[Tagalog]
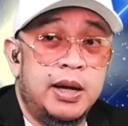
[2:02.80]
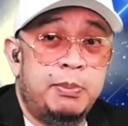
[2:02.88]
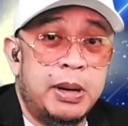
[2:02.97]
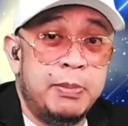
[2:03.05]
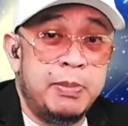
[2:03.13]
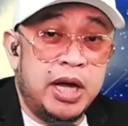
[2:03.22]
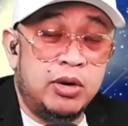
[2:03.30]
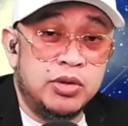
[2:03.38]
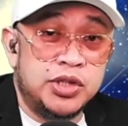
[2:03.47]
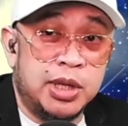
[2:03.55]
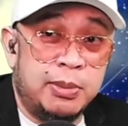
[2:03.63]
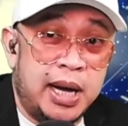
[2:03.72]
pag
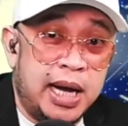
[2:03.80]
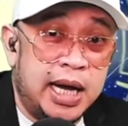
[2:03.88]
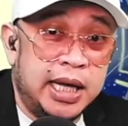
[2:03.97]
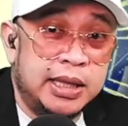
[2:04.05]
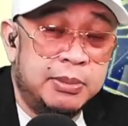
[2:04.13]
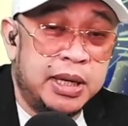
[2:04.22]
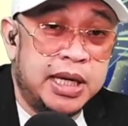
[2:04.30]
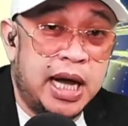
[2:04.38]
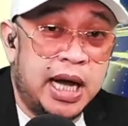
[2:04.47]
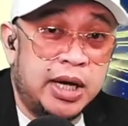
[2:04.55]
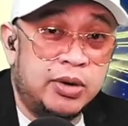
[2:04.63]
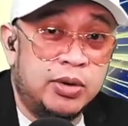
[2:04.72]
merong samahan,
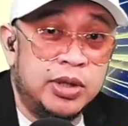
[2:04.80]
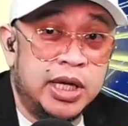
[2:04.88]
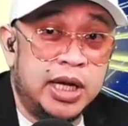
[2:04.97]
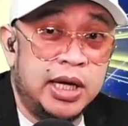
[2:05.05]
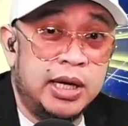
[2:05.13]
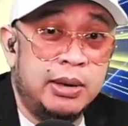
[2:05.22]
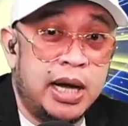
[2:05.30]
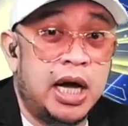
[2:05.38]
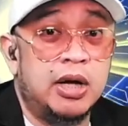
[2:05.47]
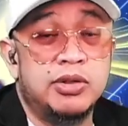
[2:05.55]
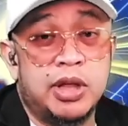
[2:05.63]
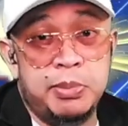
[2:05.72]
magkakaroon ng
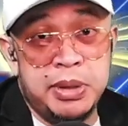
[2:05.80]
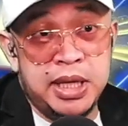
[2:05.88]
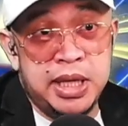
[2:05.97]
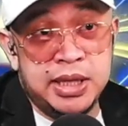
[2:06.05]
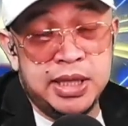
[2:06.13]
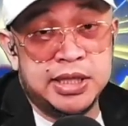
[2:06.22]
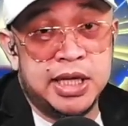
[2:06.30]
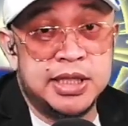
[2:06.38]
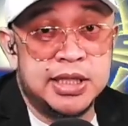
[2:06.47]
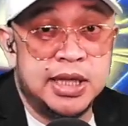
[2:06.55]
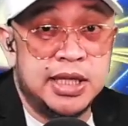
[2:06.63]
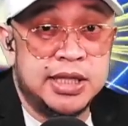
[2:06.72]
accountability sa
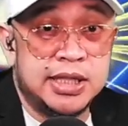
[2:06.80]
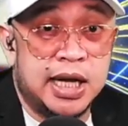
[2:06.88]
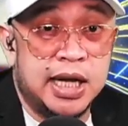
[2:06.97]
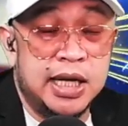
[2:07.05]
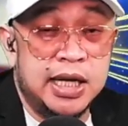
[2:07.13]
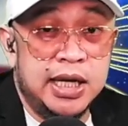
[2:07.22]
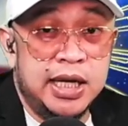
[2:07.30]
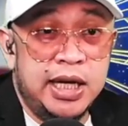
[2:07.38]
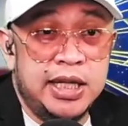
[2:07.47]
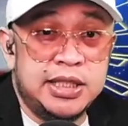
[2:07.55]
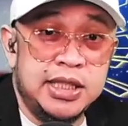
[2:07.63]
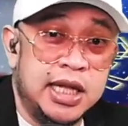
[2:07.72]
isa't isa.
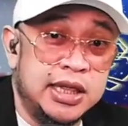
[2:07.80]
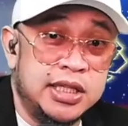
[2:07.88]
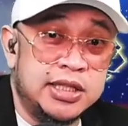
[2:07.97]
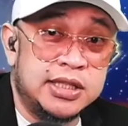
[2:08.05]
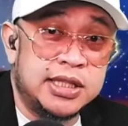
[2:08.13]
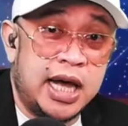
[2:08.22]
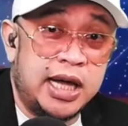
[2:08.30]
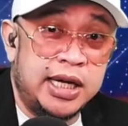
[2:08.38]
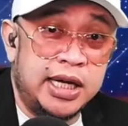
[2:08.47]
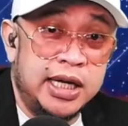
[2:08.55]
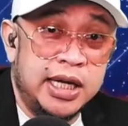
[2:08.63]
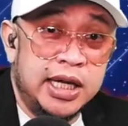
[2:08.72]
It's not
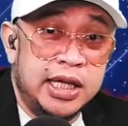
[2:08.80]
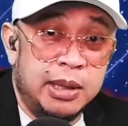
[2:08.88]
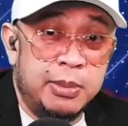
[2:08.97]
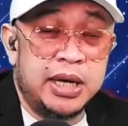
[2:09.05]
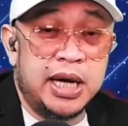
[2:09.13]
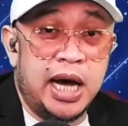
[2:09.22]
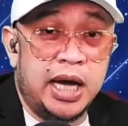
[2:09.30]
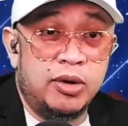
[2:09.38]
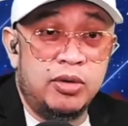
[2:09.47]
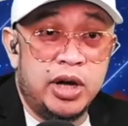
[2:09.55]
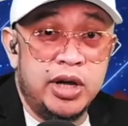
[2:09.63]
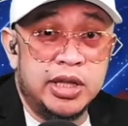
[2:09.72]
necessary na
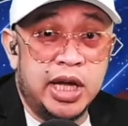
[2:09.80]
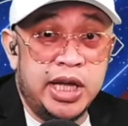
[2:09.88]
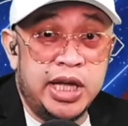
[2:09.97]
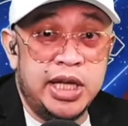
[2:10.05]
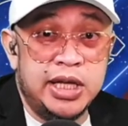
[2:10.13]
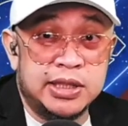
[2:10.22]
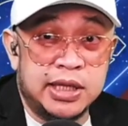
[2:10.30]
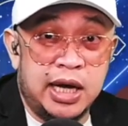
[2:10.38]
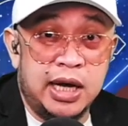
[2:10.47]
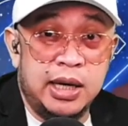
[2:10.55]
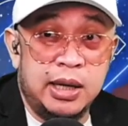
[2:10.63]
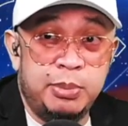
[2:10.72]
magkakaroon kayo ng
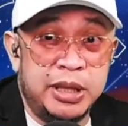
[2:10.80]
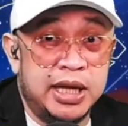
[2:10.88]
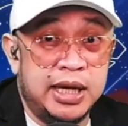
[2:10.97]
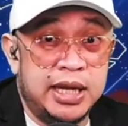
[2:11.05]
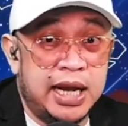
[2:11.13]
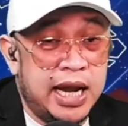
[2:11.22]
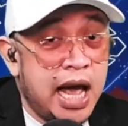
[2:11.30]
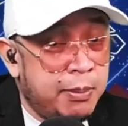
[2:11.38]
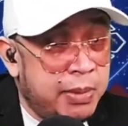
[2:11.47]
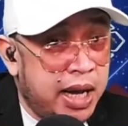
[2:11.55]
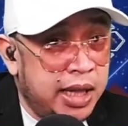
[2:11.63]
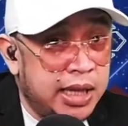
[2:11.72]
iisang
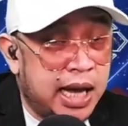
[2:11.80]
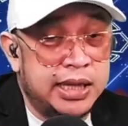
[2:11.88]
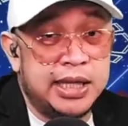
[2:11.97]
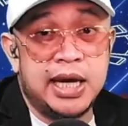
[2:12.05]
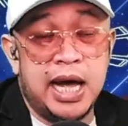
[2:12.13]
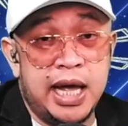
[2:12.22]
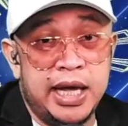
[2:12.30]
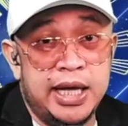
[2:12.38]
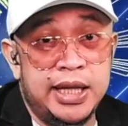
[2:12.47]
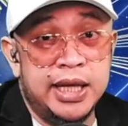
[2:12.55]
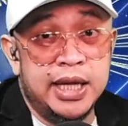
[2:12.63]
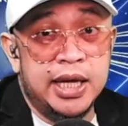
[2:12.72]
pinaglalaban,
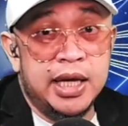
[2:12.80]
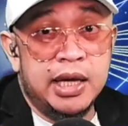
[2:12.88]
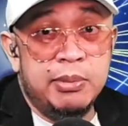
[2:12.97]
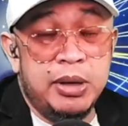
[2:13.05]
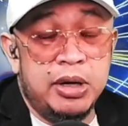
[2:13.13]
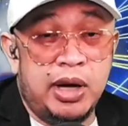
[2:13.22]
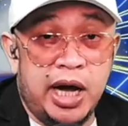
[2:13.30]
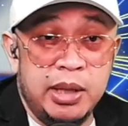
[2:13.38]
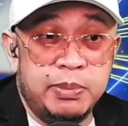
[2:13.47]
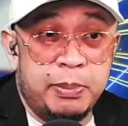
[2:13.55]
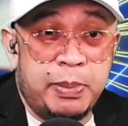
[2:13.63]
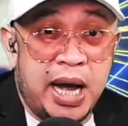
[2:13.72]
adikain, pero
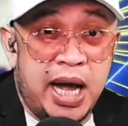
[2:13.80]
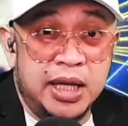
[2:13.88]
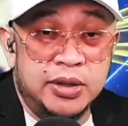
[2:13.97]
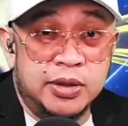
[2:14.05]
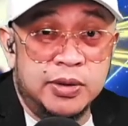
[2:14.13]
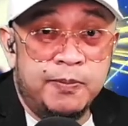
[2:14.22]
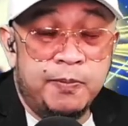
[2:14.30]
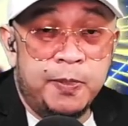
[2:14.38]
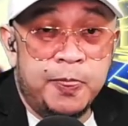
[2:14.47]
kahit papaano,